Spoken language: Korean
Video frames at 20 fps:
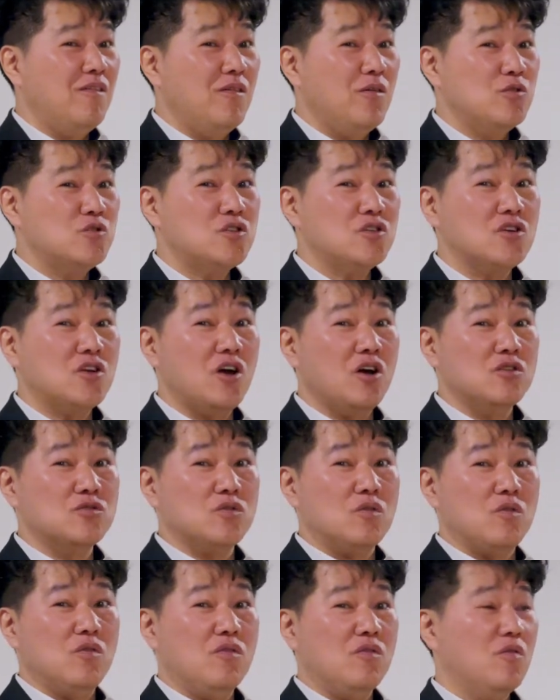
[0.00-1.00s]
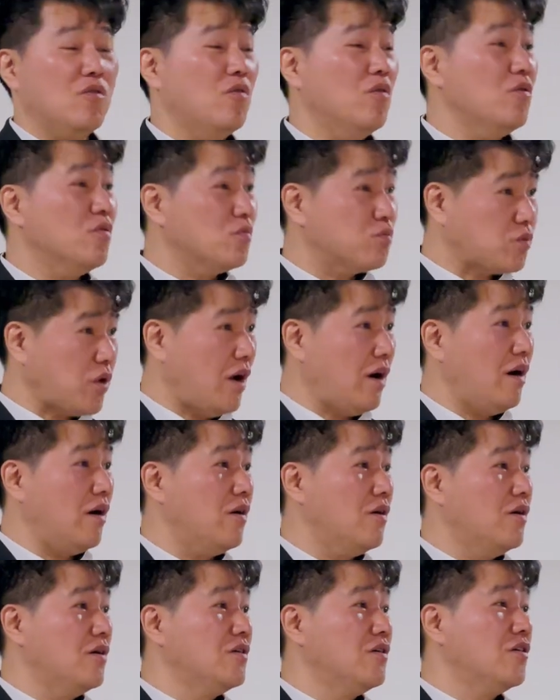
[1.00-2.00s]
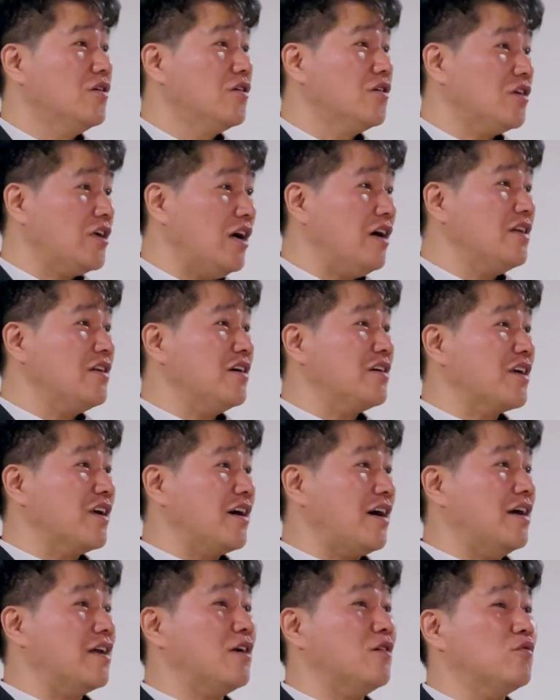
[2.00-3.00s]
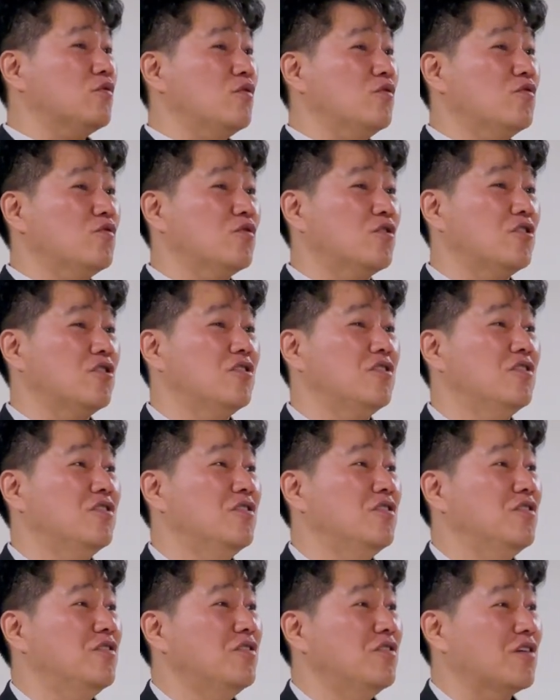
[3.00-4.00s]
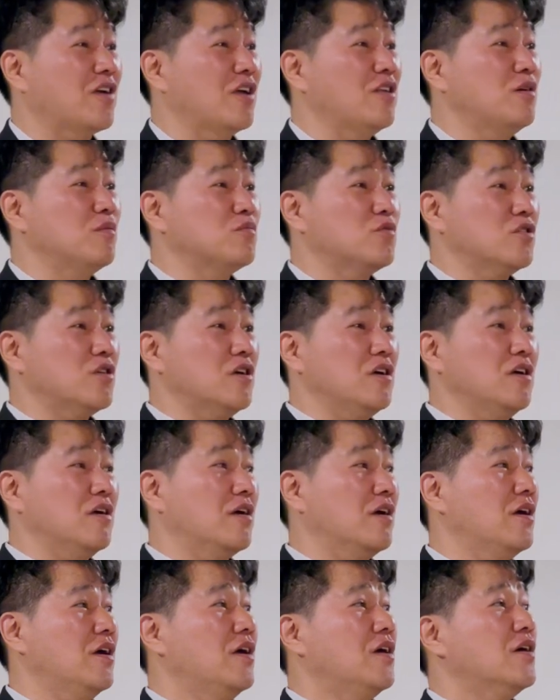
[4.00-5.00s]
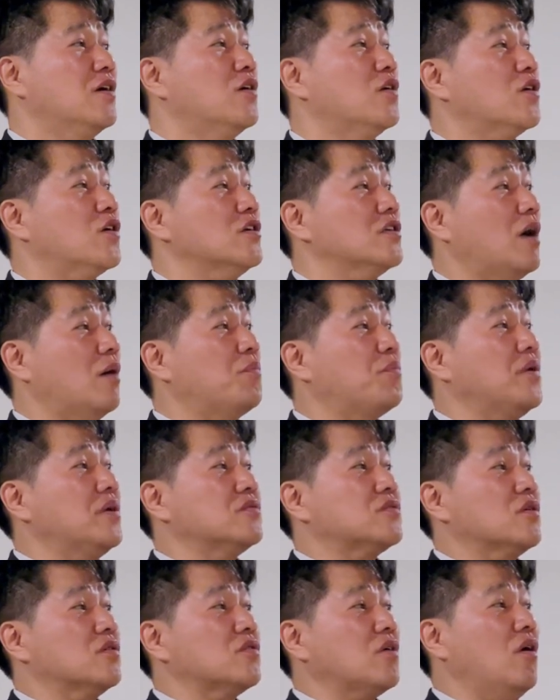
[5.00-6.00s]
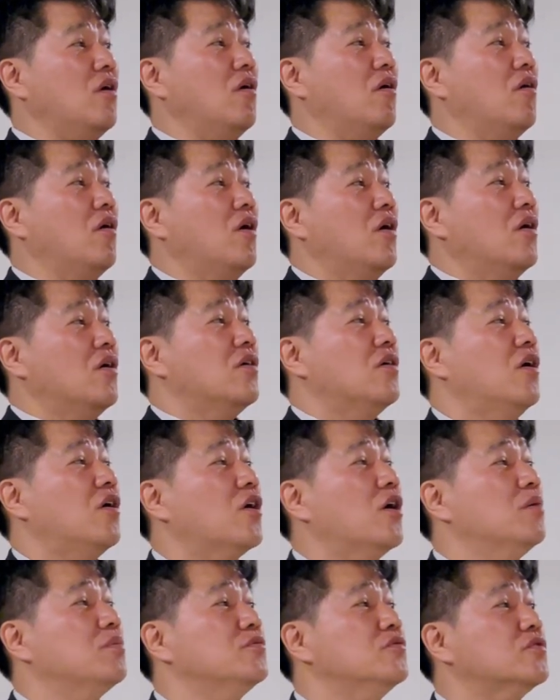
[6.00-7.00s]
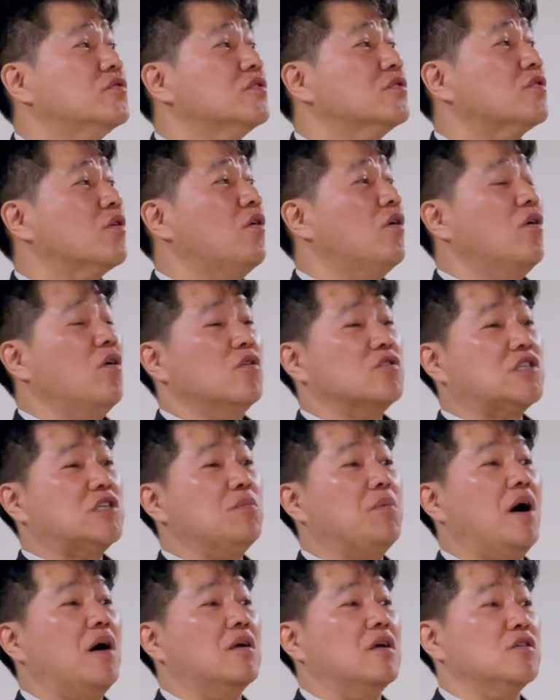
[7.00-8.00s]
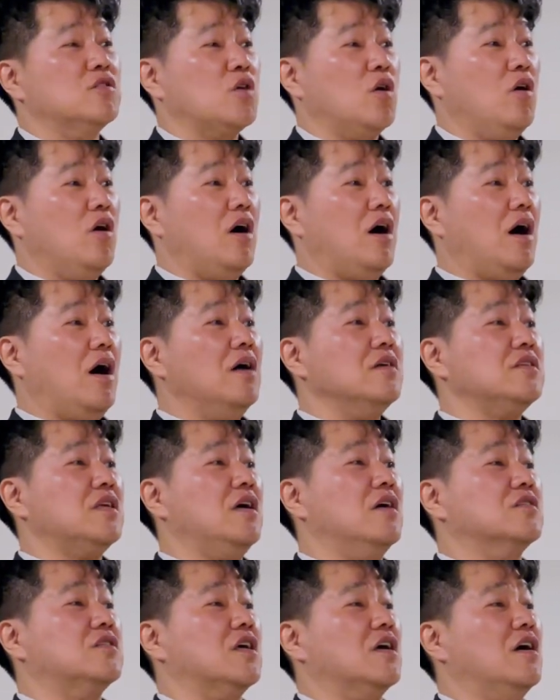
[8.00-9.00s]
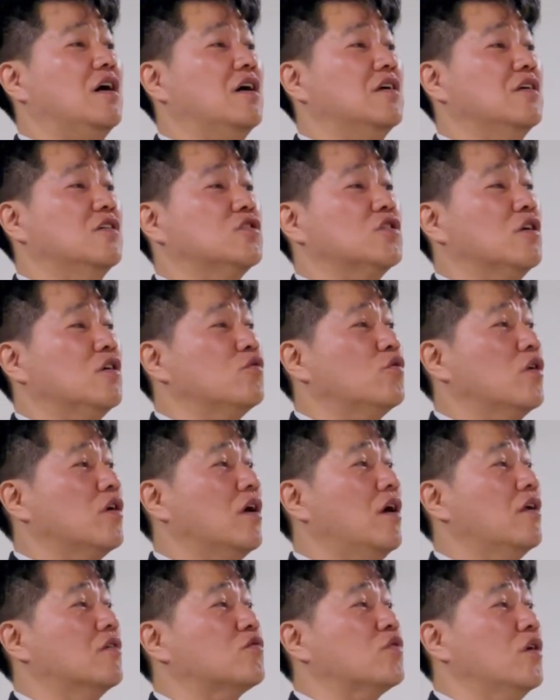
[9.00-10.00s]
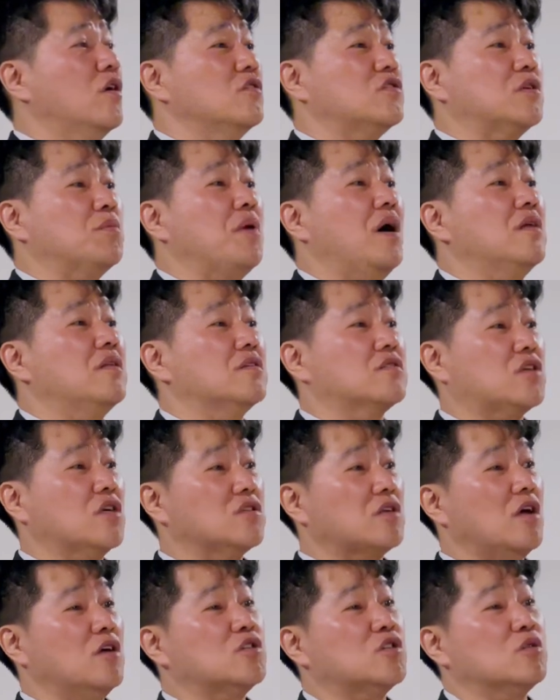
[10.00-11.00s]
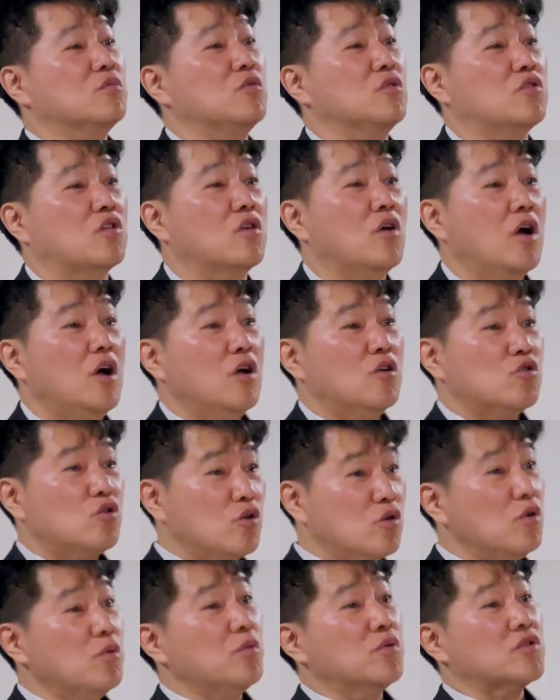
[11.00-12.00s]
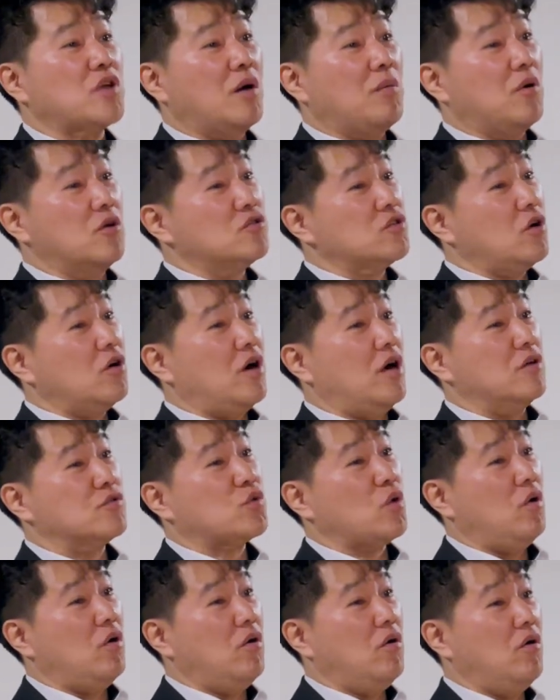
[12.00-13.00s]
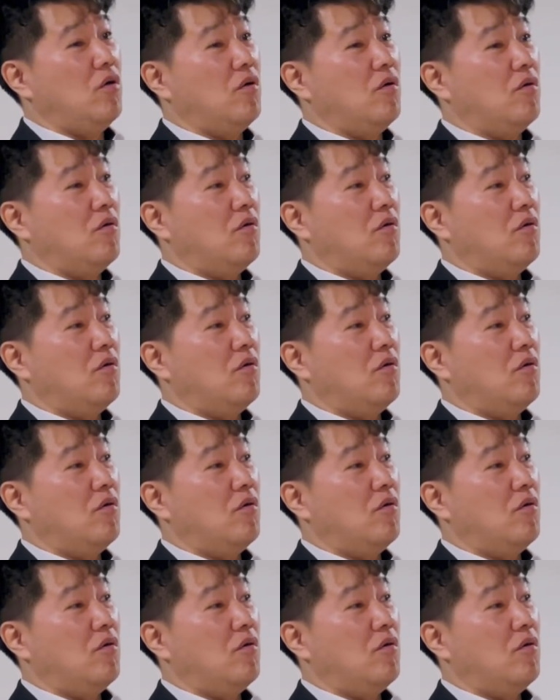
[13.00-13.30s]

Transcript: 신기하죠. 꼭다 희한하게 깔아놓은 그 개념들이 그렇게 잡혀 있어서 여러분들도 집안에서 항상 제가 예전에도 얘기할 때 집안에 제사 있으면 누구보다 먼저 가서